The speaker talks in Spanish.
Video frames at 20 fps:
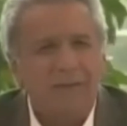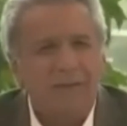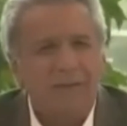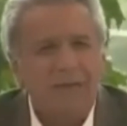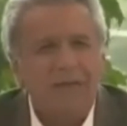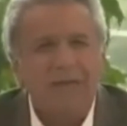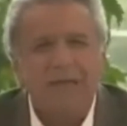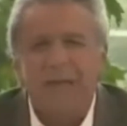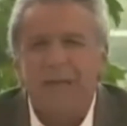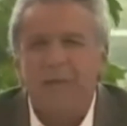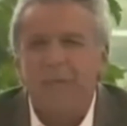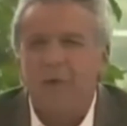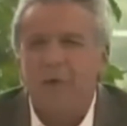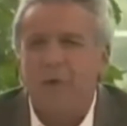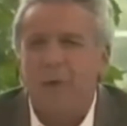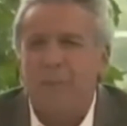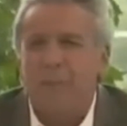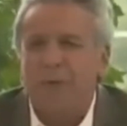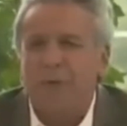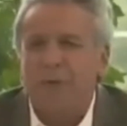En cambio,
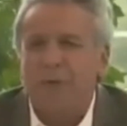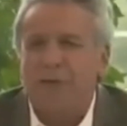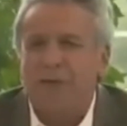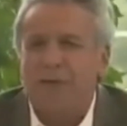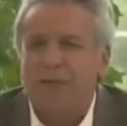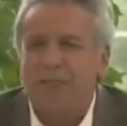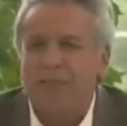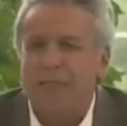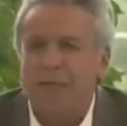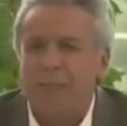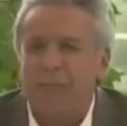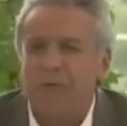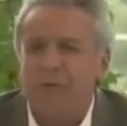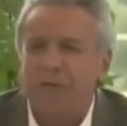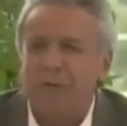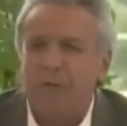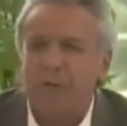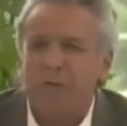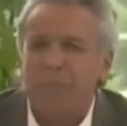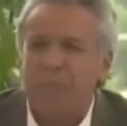una persona que decide
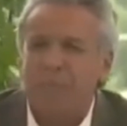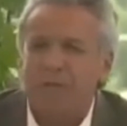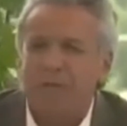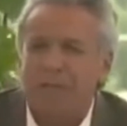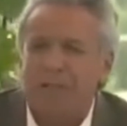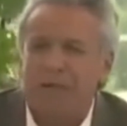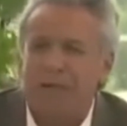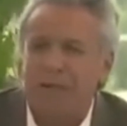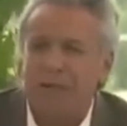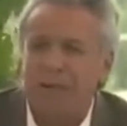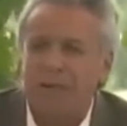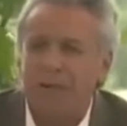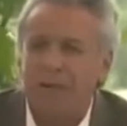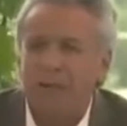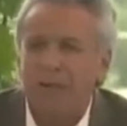ponerse una empresa